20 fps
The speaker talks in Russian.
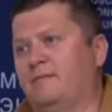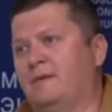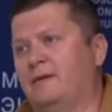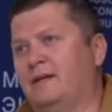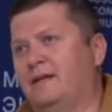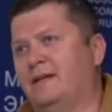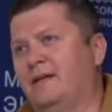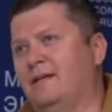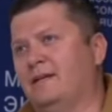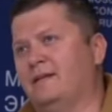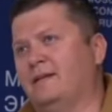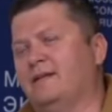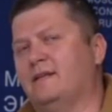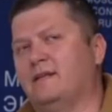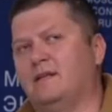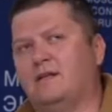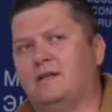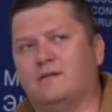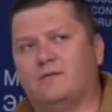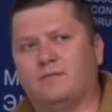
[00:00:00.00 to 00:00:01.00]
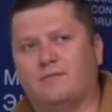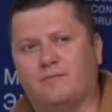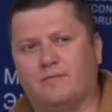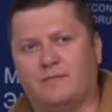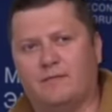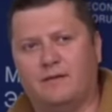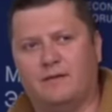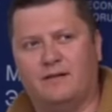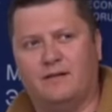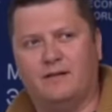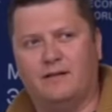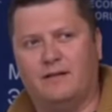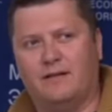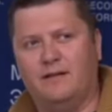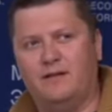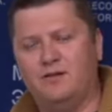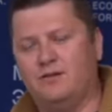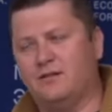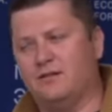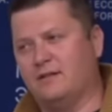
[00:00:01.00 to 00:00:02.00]
это не, не
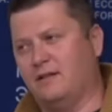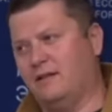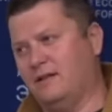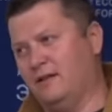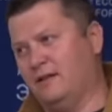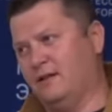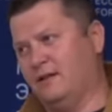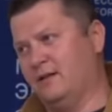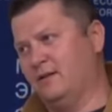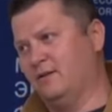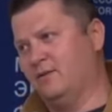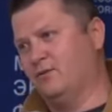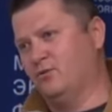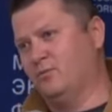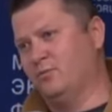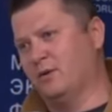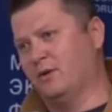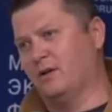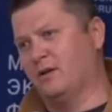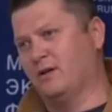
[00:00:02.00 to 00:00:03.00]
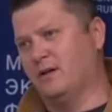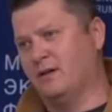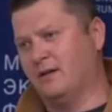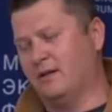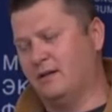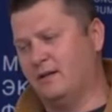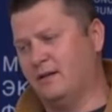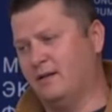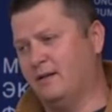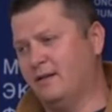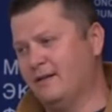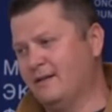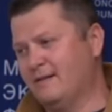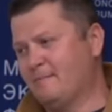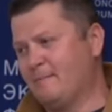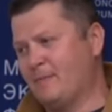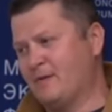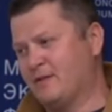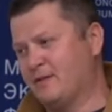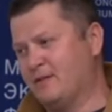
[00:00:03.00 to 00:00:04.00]
экологичность а-ля Грета Тунберг, а
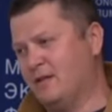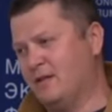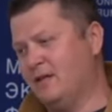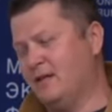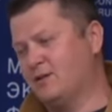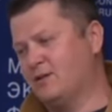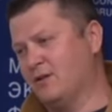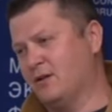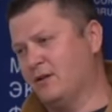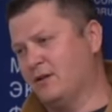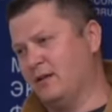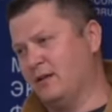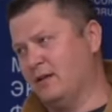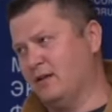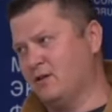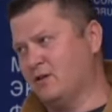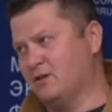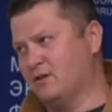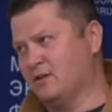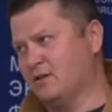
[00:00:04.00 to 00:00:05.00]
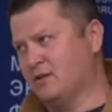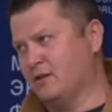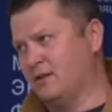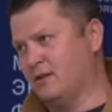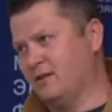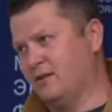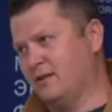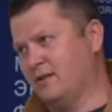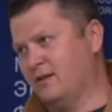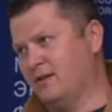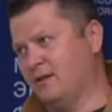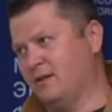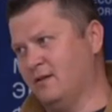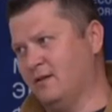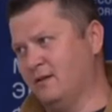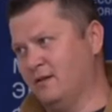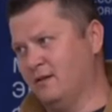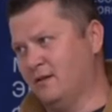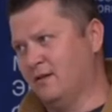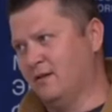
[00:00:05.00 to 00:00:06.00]
настоящая экологичность, когда
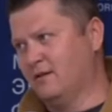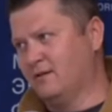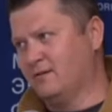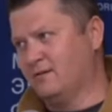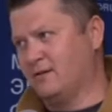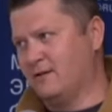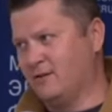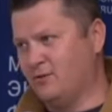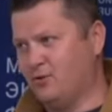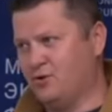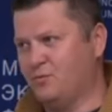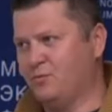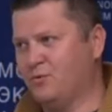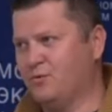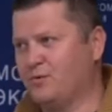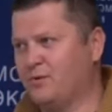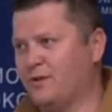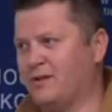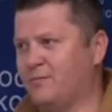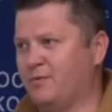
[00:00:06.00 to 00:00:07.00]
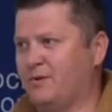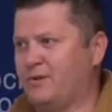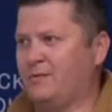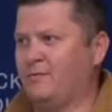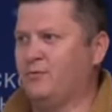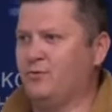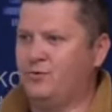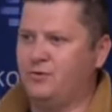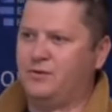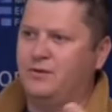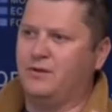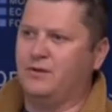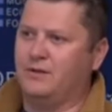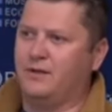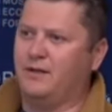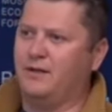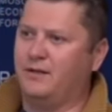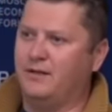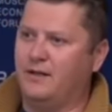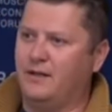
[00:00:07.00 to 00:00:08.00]
ты сортируешь мусор не потому, что
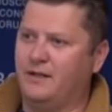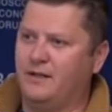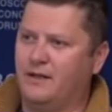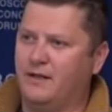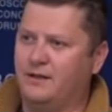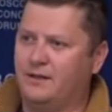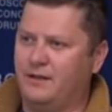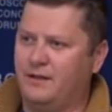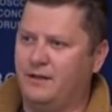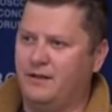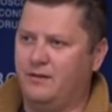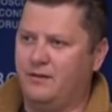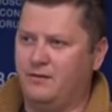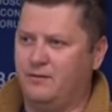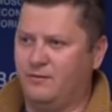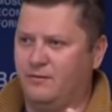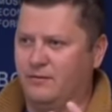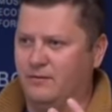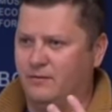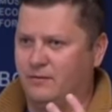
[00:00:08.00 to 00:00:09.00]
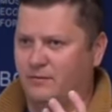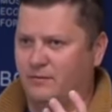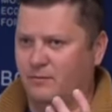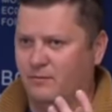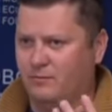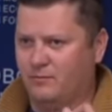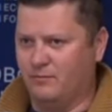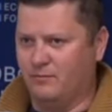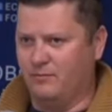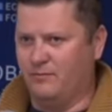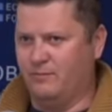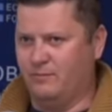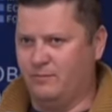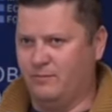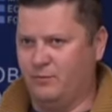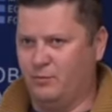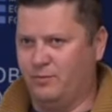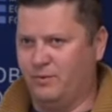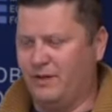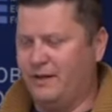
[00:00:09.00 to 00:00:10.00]
так надо, а так э,
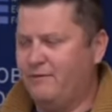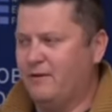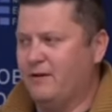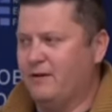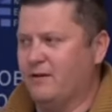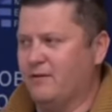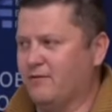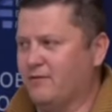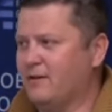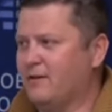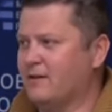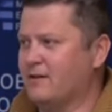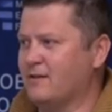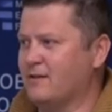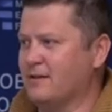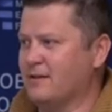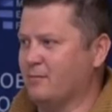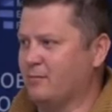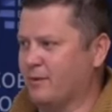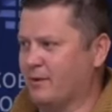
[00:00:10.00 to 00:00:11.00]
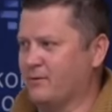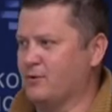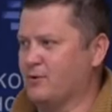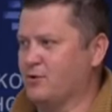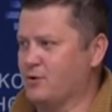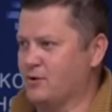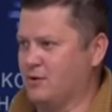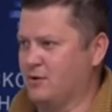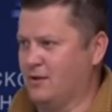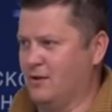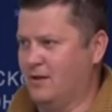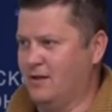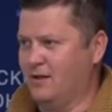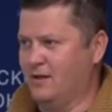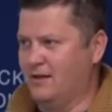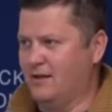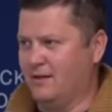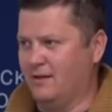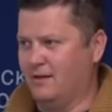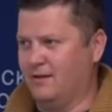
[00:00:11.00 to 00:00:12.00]
ну, правильнее, выгоднее, проще.
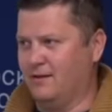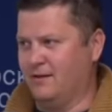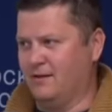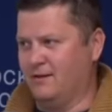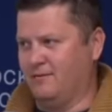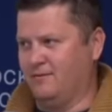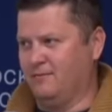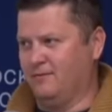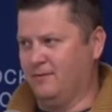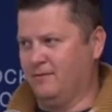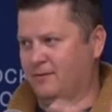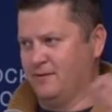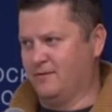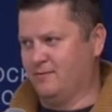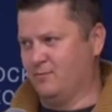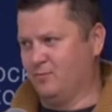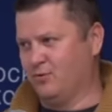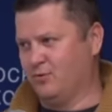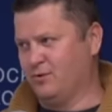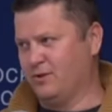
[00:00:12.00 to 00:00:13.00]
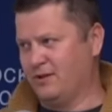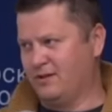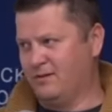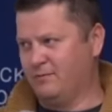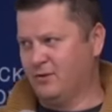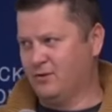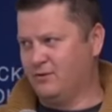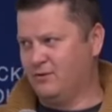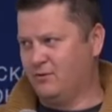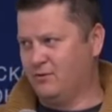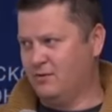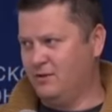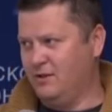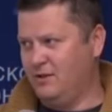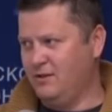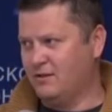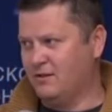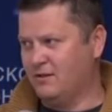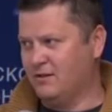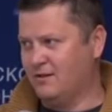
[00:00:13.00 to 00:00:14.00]
Когда вывоз мусора тебе стоит
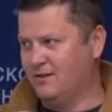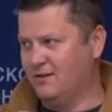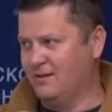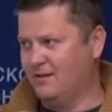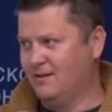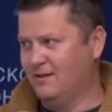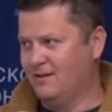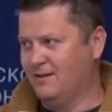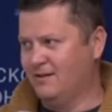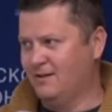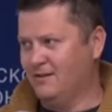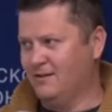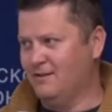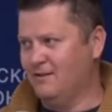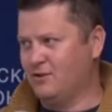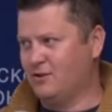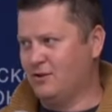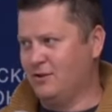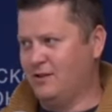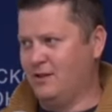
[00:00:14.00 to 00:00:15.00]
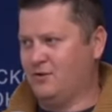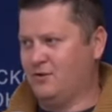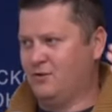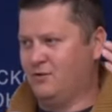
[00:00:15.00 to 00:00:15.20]
денег – ты начинаешь